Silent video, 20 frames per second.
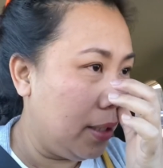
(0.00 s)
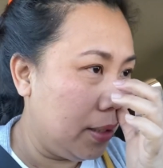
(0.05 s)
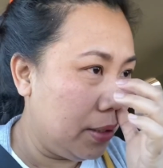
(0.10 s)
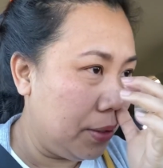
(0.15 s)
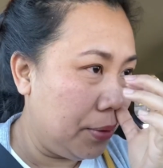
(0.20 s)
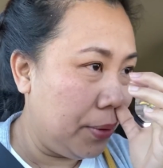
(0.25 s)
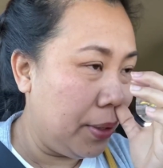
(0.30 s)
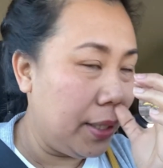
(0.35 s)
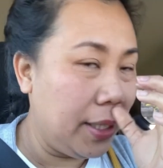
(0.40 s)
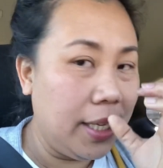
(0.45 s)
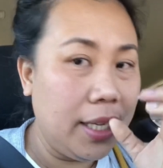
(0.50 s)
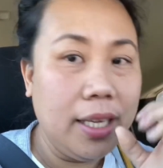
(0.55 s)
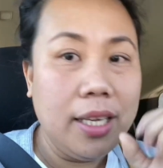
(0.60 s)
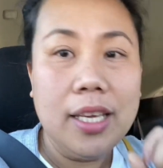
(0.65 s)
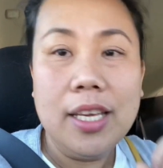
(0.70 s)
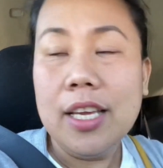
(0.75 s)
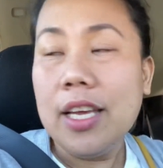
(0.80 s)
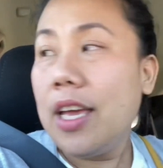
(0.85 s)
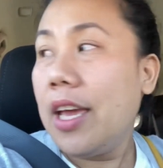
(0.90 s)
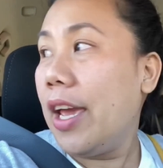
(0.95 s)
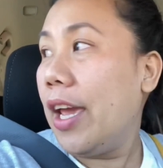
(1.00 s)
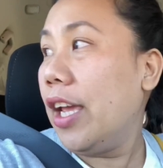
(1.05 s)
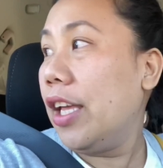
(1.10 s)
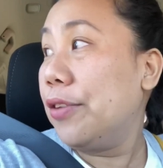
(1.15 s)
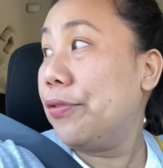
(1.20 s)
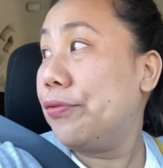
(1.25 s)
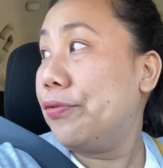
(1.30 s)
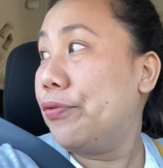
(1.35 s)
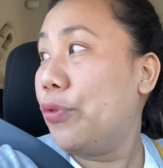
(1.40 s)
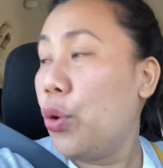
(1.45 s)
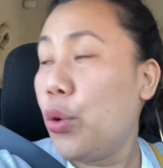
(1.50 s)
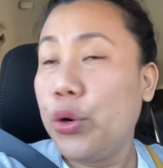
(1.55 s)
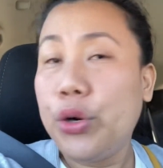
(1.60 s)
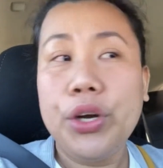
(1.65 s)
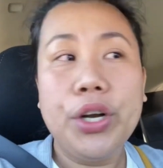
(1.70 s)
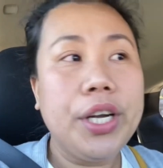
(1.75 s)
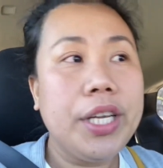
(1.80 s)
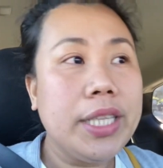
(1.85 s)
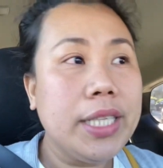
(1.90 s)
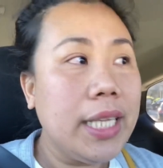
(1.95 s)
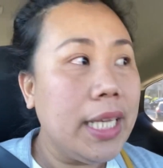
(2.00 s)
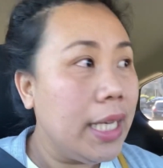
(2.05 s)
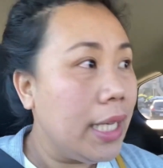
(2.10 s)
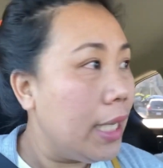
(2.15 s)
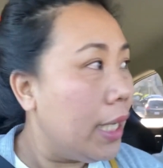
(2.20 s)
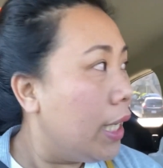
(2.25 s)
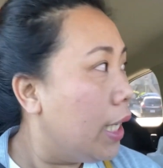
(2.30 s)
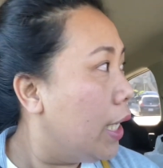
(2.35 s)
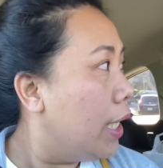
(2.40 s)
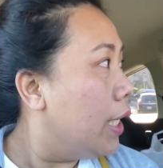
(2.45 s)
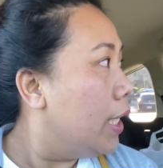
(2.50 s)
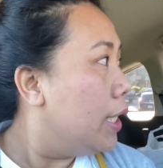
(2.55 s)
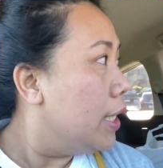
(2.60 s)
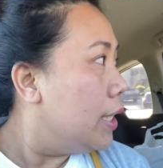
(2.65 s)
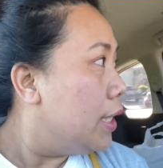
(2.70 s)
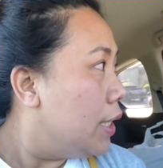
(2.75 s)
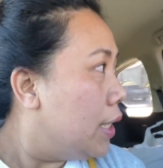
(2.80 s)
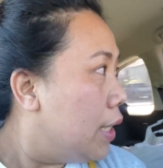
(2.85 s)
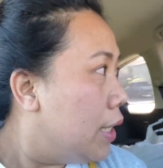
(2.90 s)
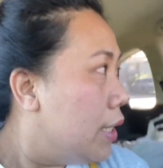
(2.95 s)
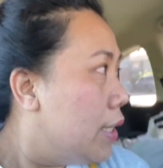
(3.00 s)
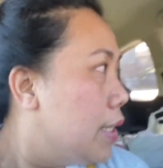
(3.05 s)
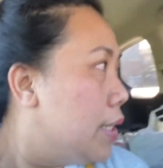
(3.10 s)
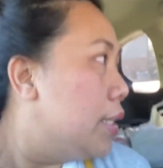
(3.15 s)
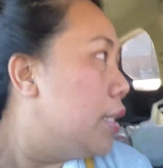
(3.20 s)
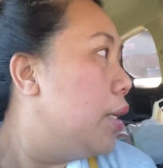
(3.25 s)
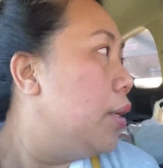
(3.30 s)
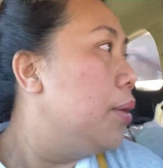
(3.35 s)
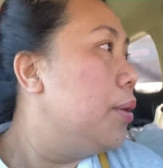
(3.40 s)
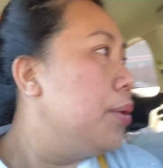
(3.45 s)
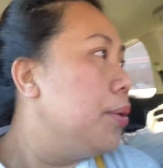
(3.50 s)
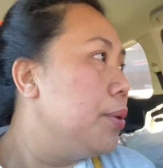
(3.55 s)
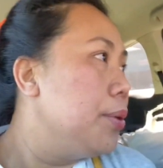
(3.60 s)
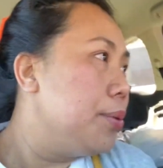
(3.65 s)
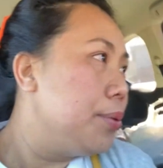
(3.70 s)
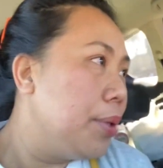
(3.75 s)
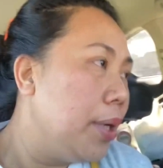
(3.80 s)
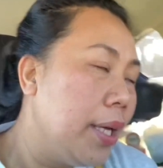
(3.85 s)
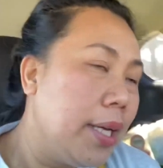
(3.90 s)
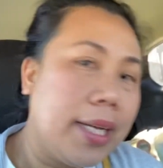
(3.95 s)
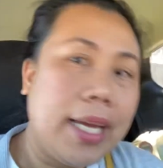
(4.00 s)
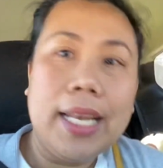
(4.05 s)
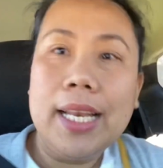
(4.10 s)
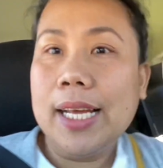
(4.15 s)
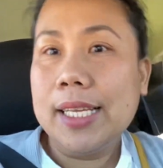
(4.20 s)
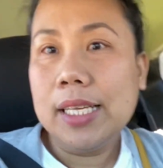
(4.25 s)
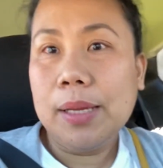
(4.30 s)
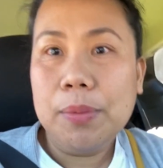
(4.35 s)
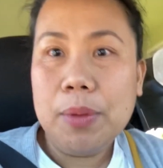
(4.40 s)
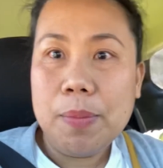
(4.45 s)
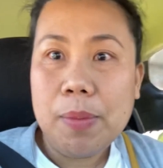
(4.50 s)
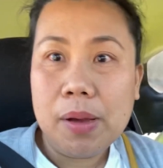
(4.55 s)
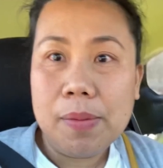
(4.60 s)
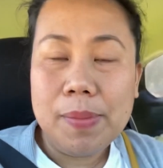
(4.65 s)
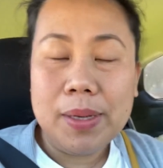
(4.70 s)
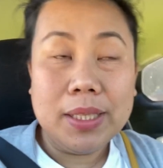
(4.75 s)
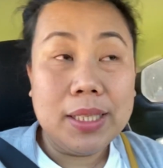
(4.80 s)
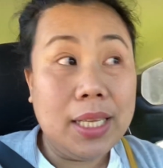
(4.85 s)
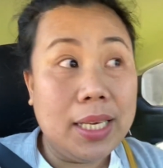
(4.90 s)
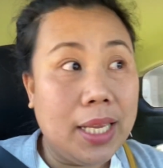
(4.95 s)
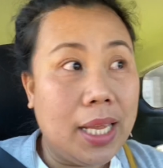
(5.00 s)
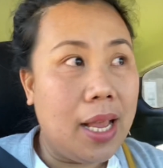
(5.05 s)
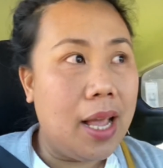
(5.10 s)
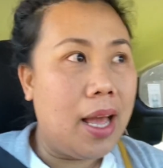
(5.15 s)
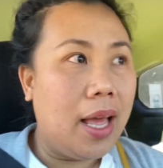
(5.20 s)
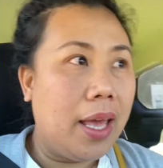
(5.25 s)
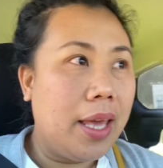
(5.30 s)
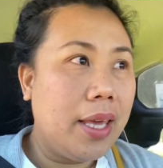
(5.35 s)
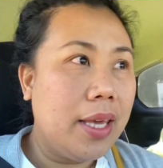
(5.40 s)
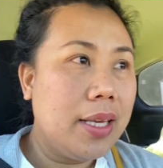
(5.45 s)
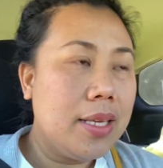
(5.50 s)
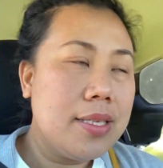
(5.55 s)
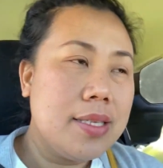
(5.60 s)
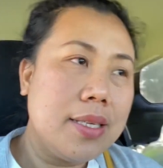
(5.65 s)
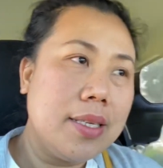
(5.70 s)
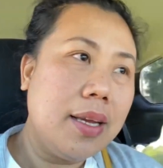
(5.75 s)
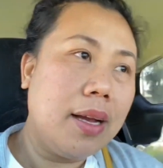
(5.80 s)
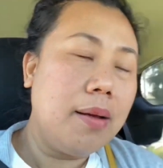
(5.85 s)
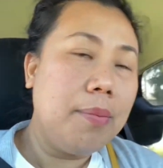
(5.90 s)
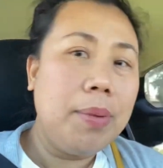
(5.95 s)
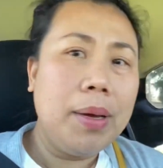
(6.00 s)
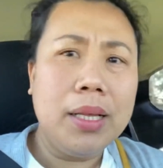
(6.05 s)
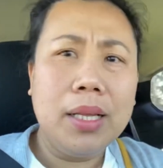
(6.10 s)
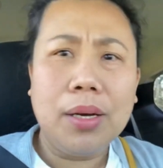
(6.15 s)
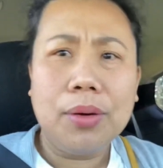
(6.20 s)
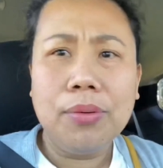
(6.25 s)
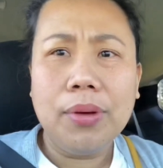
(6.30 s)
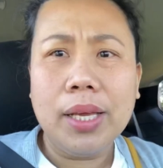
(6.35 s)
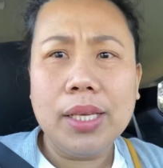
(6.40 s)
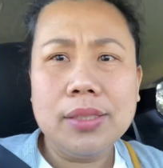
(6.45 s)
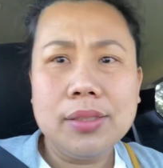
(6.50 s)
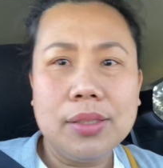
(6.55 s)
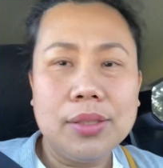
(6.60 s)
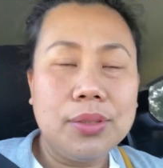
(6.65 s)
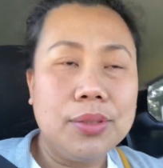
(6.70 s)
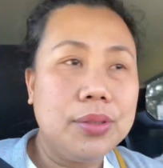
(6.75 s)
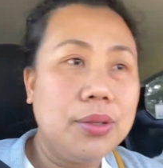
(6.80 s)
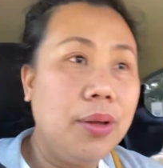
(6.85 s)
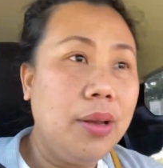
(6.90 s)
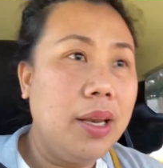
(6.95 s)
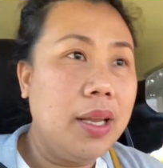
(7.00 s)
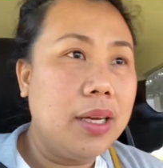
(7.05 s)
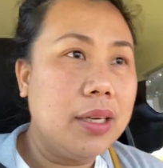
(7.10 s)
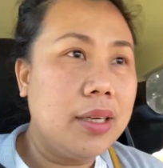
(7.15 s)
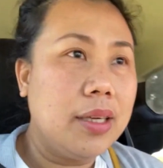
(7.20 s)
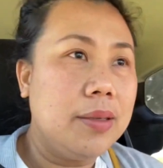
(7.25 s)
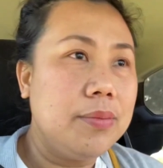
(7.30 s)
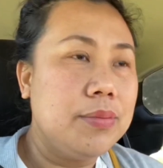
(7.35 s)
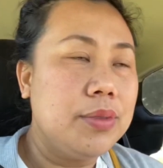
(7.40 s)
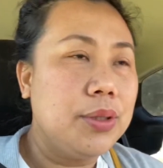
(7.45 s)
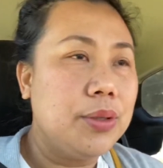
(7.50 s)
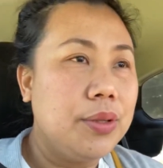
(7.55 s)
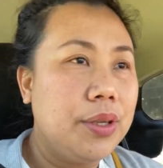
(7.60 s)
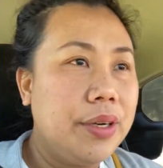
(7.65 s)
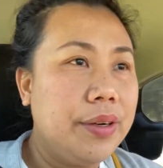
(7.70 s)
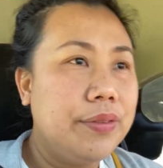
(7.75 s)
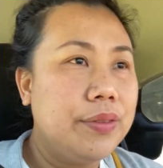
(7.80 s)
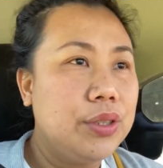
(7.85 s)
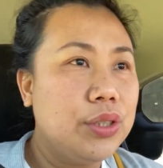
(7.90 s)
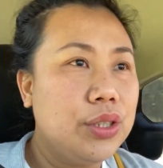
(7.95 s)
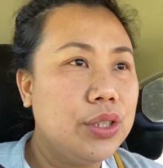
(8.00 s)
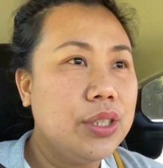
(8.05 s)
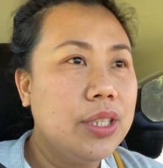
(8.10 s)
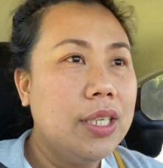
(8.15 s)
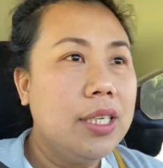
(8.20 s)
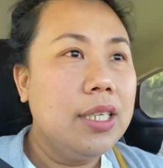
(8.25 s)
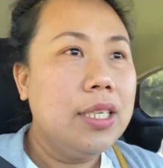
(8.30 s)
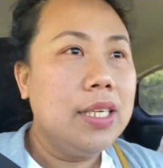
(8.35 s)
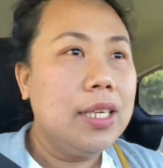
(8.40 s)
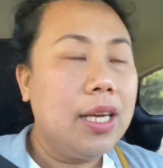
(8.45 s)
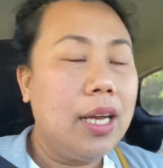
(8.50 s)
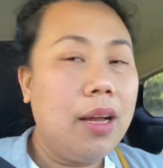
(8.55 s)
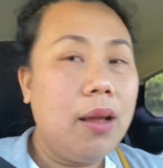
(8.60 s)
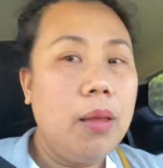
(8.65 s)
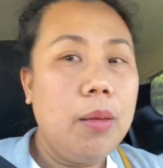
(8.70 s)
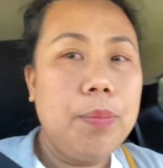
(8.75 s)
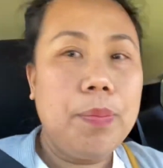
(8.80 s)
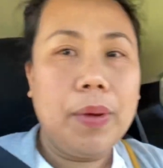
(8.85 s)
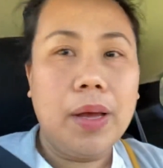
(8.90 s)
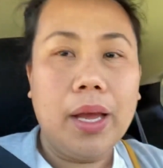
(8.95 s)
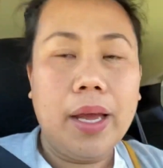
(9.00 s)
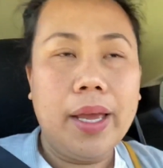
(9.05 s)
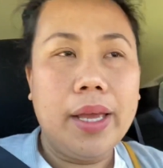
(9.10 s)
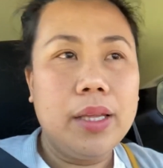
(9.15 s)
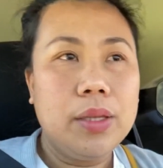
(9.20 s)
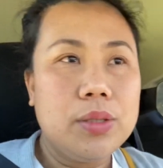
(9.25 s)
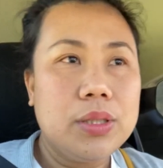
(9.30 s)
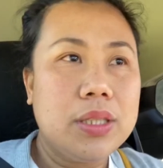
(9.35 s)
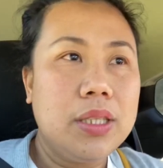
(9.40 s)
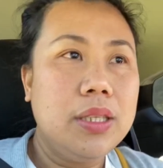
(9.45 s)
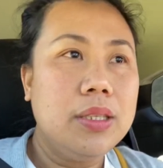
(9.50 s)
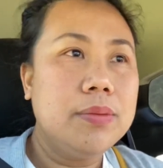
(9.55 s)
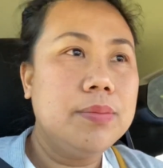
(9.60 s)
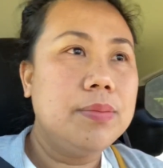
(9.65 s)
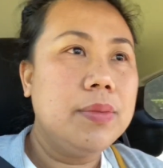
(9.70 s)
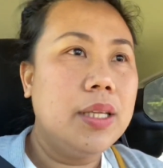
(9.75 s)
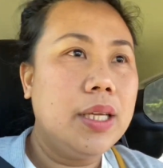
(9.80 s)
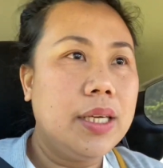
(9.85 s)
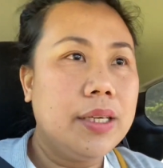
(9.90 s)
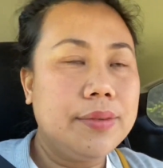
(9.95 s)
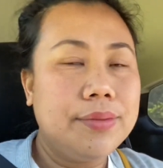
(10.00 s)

it's already 8.40 so kailangan namin magmadali guys kinakabahan ako guys sa totoo lang I'm so nervous kagabi pa and slept like